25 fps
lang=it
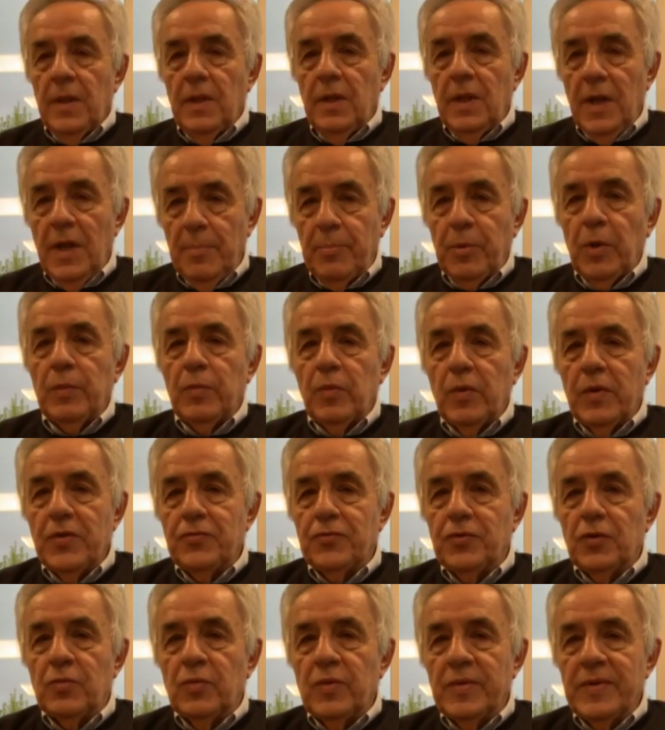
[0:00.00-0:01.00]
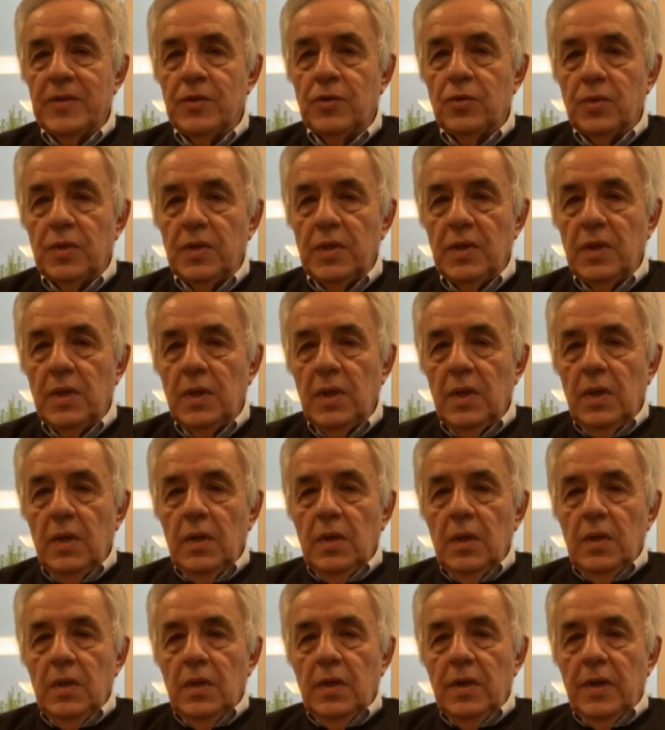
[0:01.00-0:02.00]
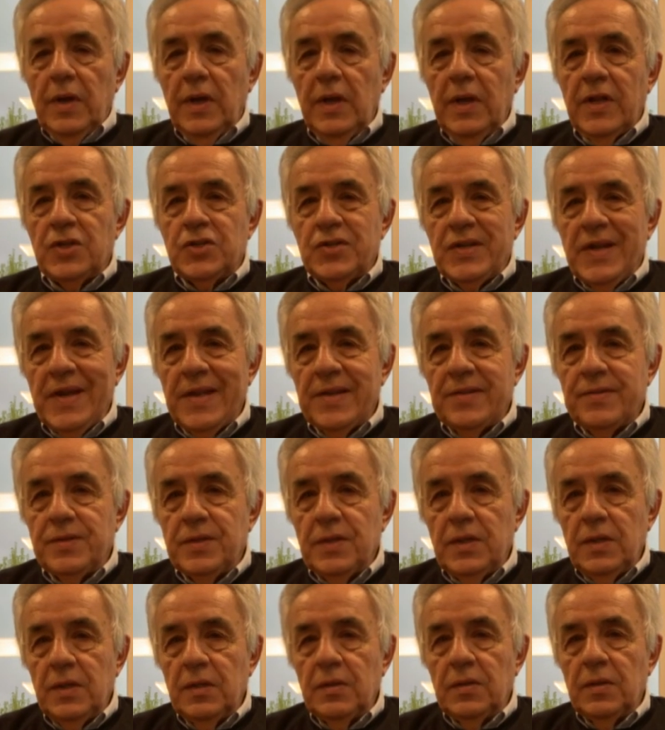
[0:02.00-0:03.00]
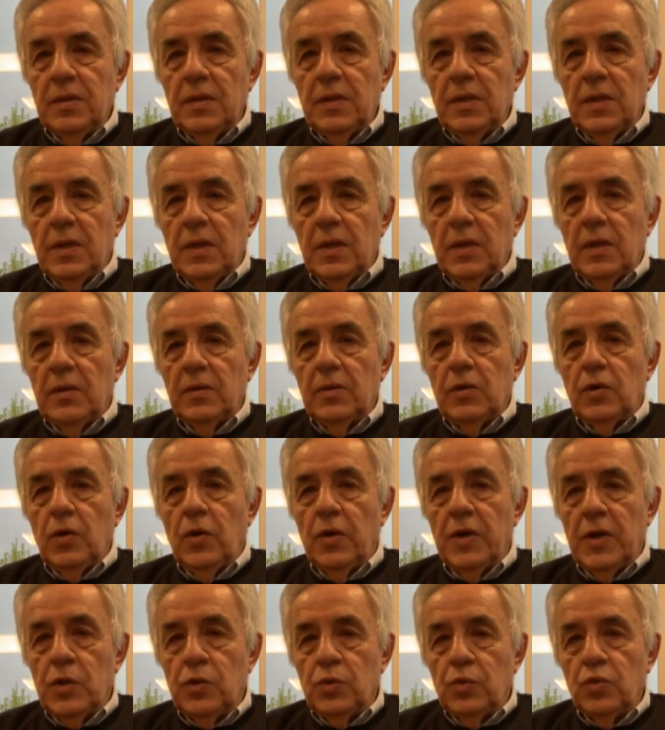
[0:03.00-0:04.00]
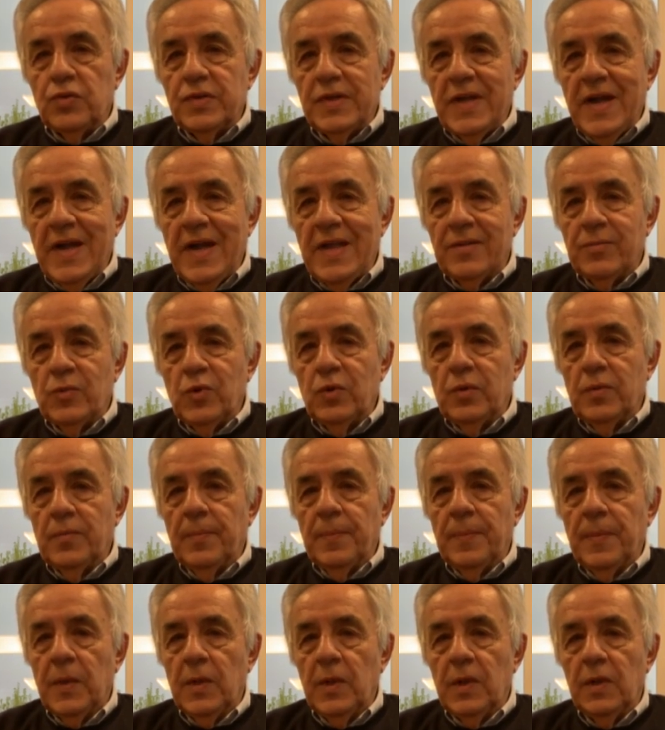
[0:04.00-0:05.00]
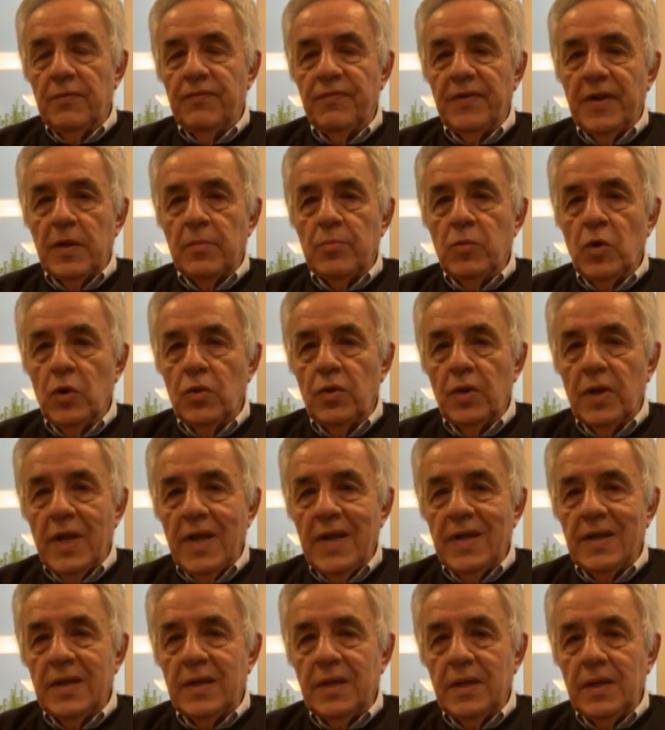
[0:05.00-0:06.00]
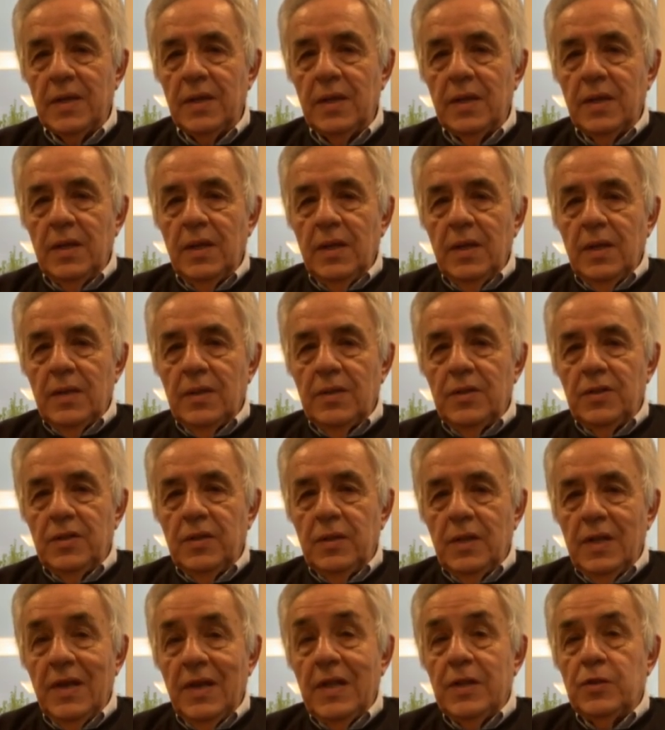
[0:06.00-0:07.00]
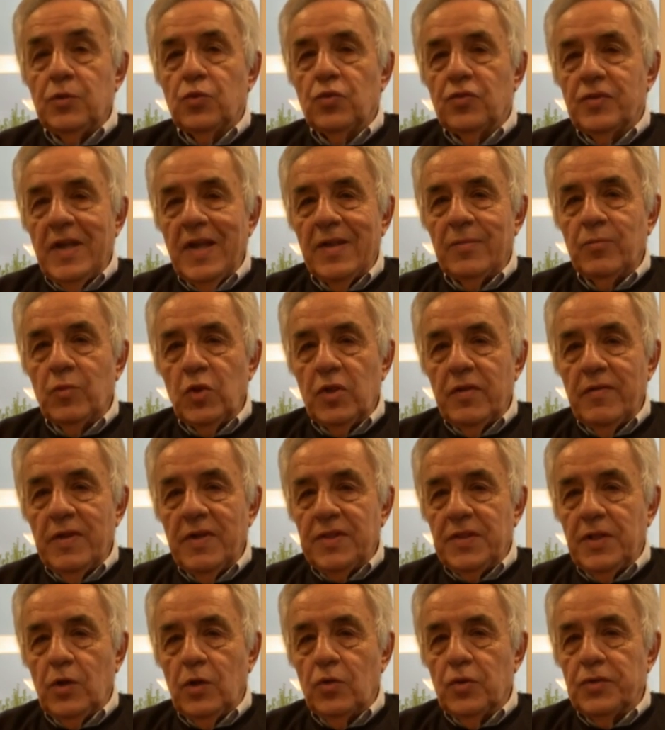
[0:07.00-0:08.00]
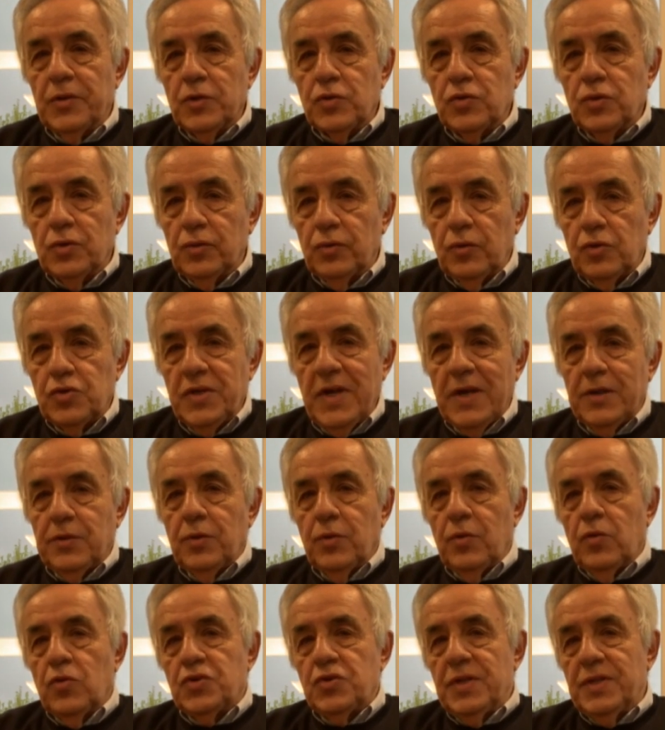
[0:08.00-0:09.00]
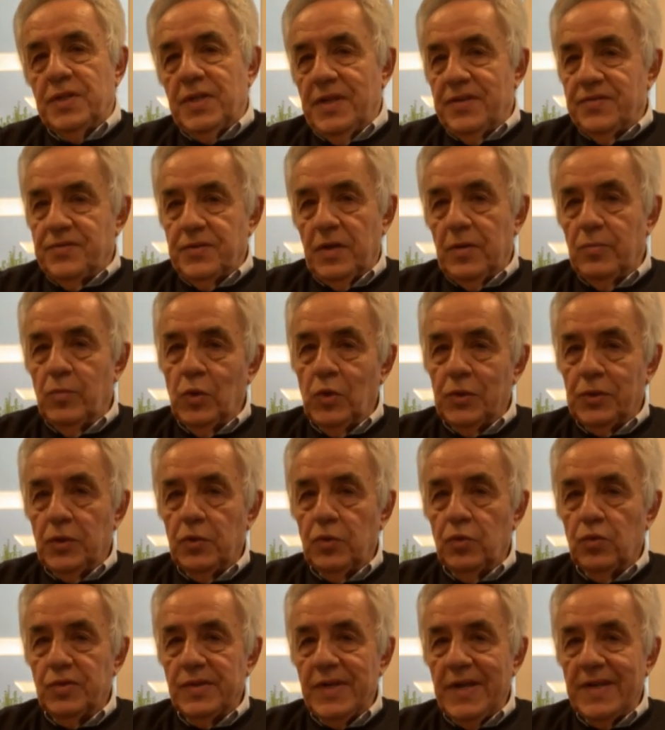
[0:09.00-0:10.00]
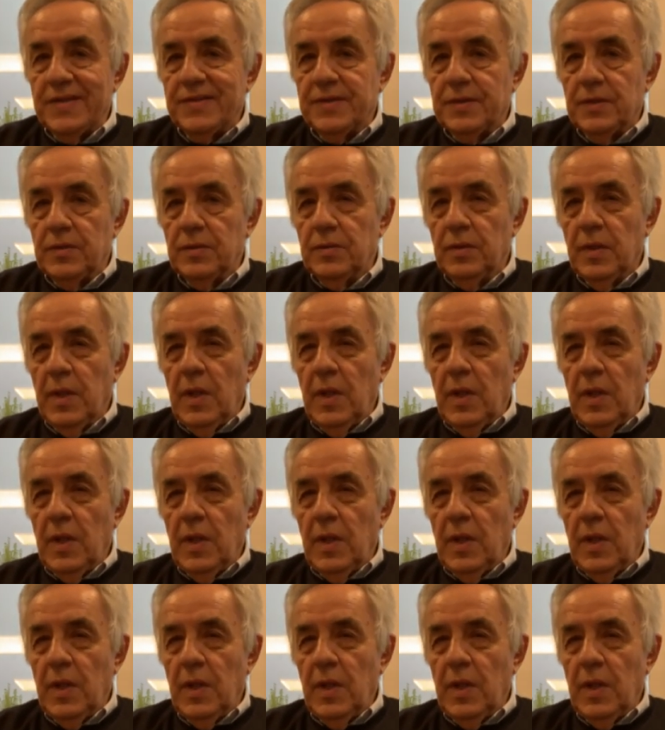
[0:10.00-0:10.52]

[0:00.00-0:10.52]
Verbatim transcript: E proprio questo è un momento di rilanciarsi eh, con entusiasmo e fare in modo che anche l'entusiasmo diventi contagioso. Certo non c'è da essere molto entusiasti, no?